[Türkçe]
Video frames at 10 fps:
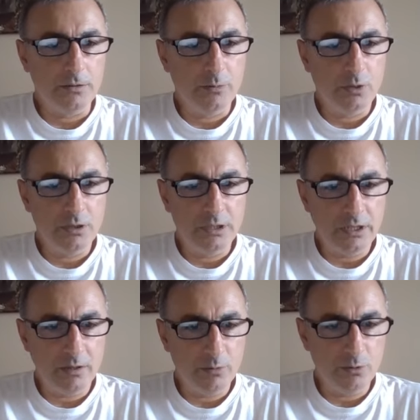böyle
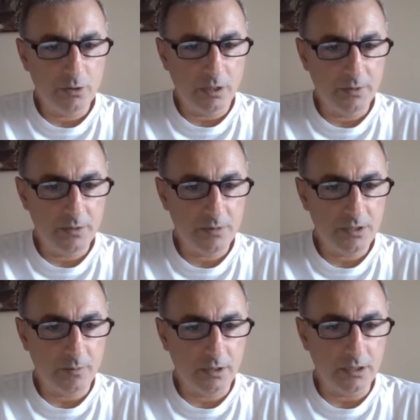devam ediyor
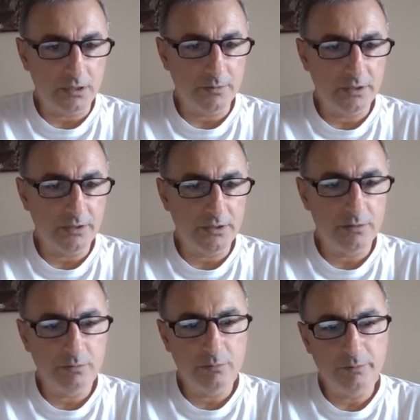haberimize bakalım. Evet,
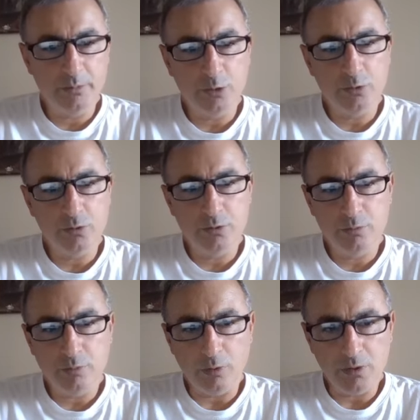Metur
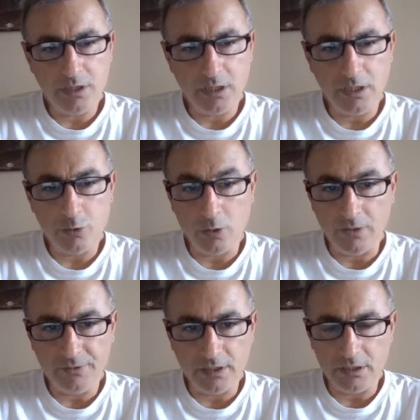borsada da son
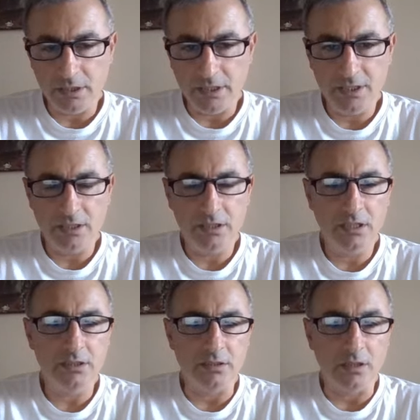haftalarda
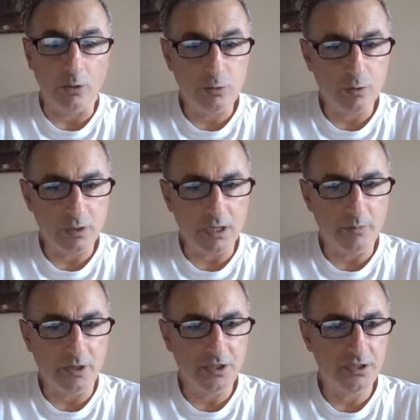hareketlendi. Ağustos ayı
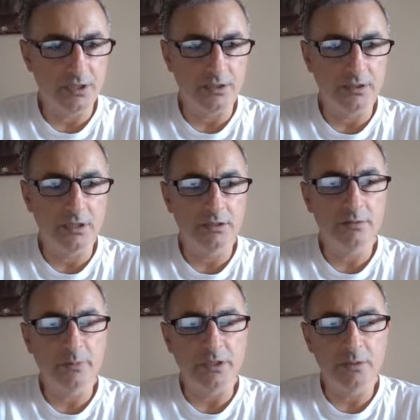
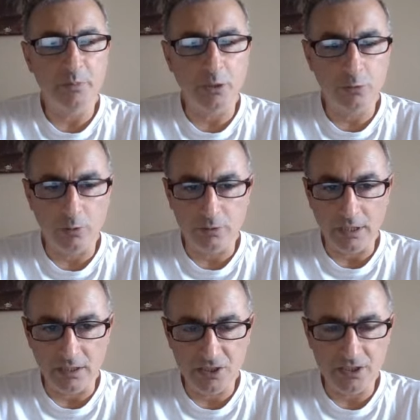başlarından beri patron
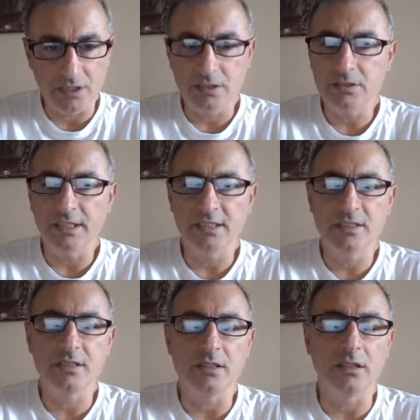alışlarının da
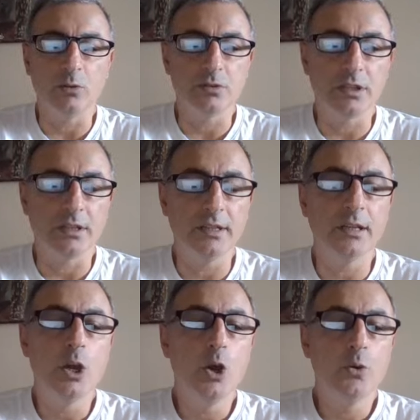etkisiyle olsa gerek
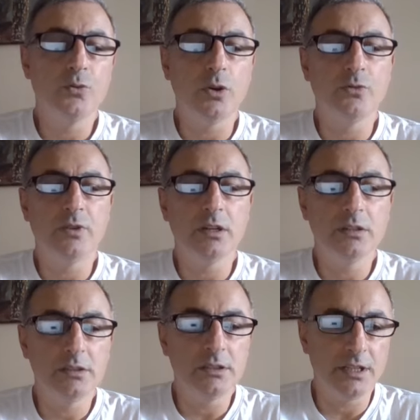ufak ufak
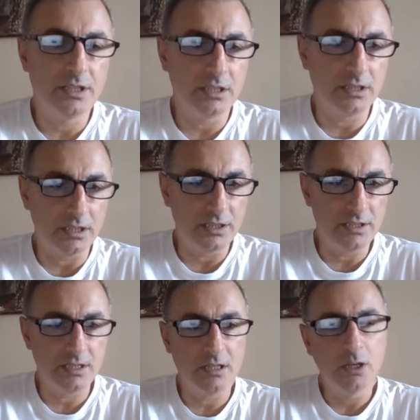e, hareketlerin
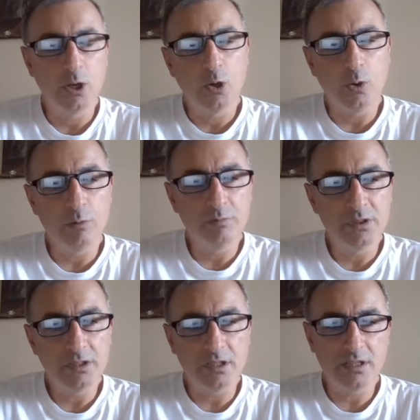hisse 11
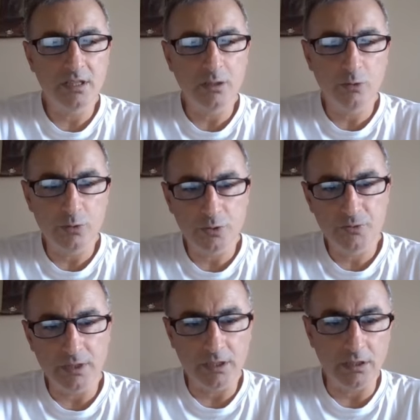lira 80 kuruş
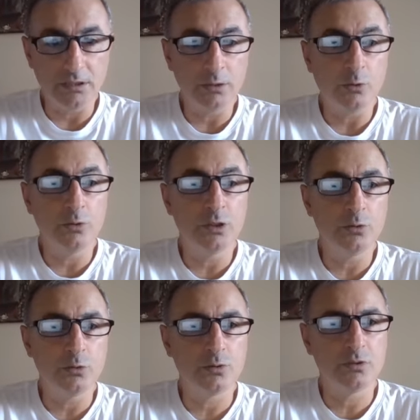fiyatlardan
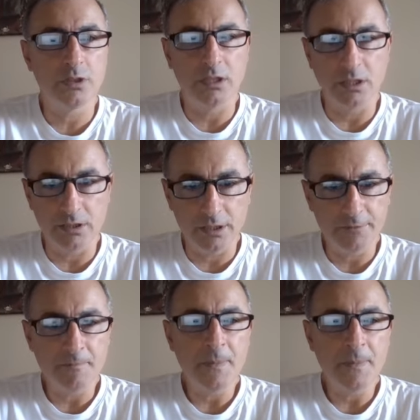17-30 liraya kadar